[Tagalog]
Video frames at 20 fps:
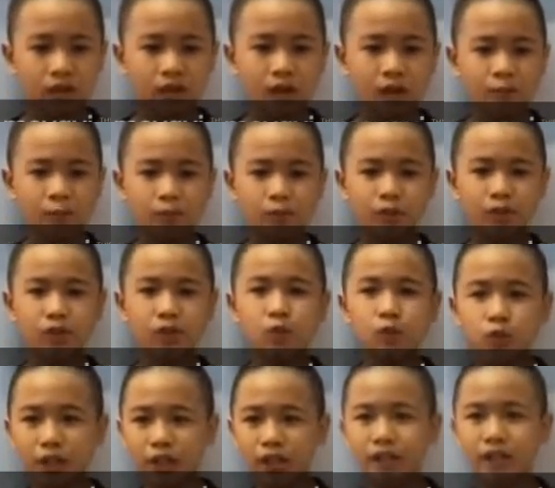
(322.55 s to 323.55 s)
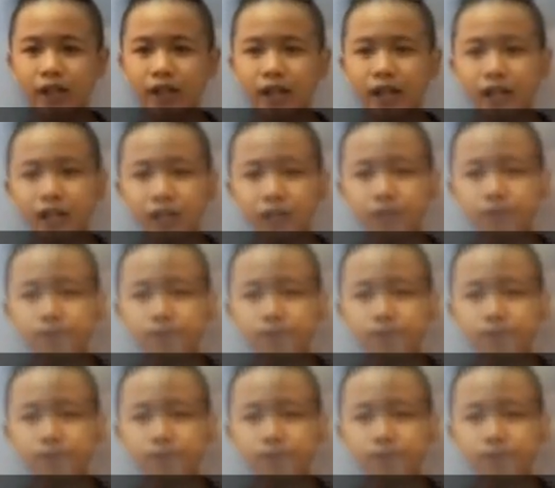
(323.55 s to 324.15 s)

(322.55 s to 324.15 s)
kapwa tulad ng